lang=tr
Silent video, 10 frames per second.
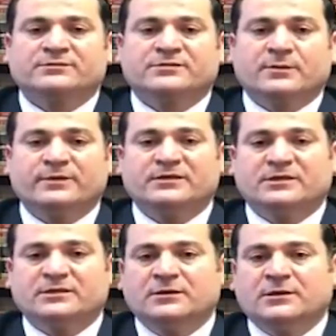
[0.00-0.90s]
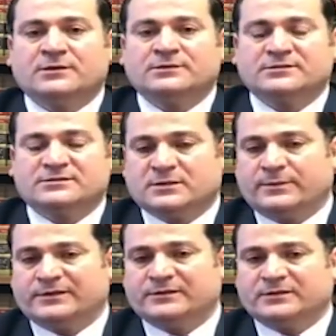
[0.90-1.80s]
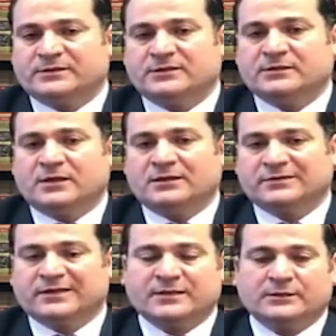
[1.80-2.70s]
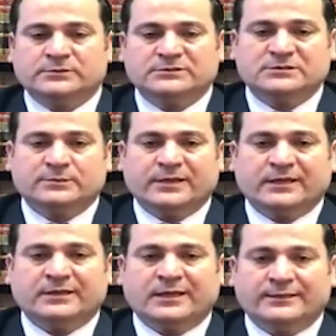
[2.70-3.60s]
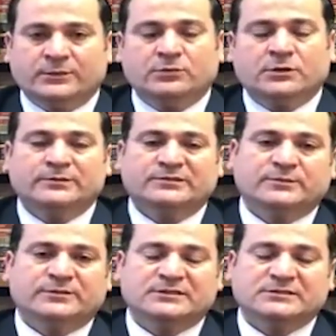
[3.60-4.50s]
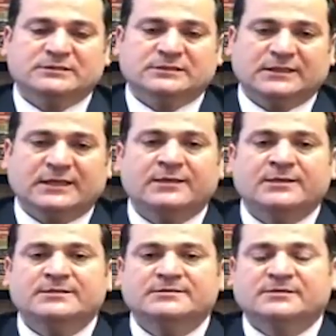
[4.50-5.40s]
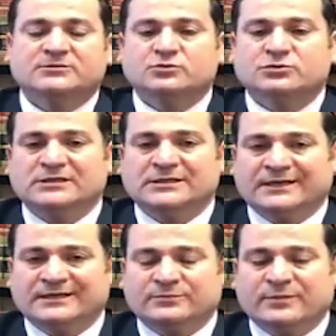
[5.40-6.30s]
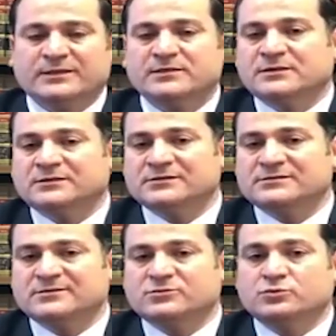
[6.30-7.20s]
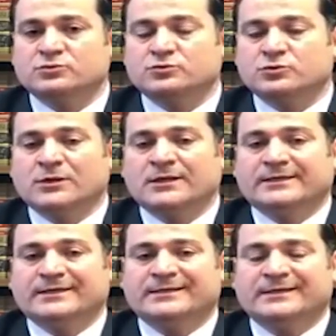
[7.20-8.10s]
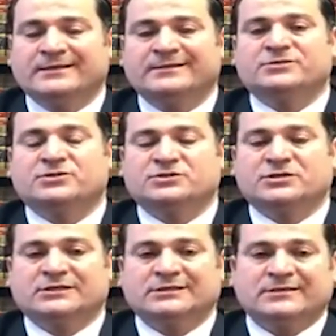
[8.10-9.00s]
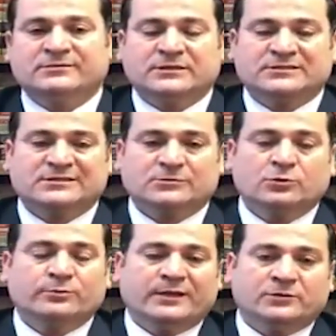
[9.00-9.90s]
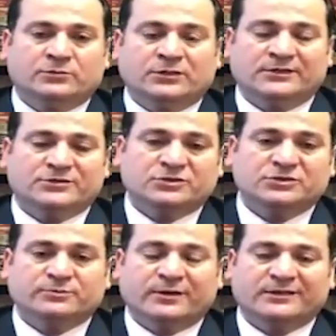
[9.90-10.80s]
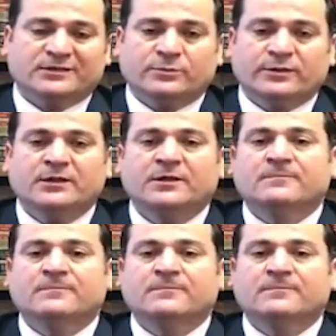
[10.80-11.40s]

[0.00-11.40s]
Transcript: Tabii ki sizin Amerika'daki 6 ay kalmanızda bir engel yok ama tabii kesinlikle statünüzü ihlal etmek ya da statünüzü ihlal edecek şekilde yasal olmayan yollarla çalışmak gibi